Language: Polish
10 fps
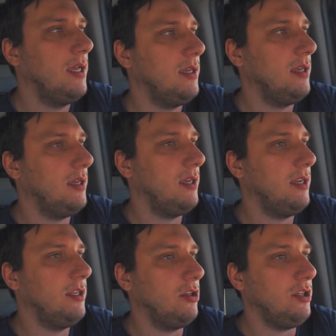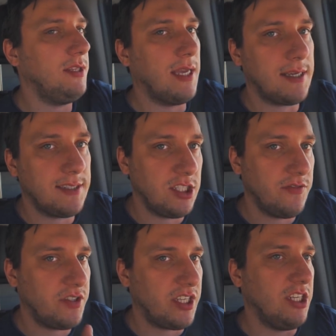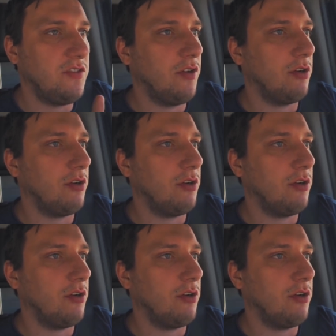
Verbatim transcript: E, no i tak chce się wstrzelić w to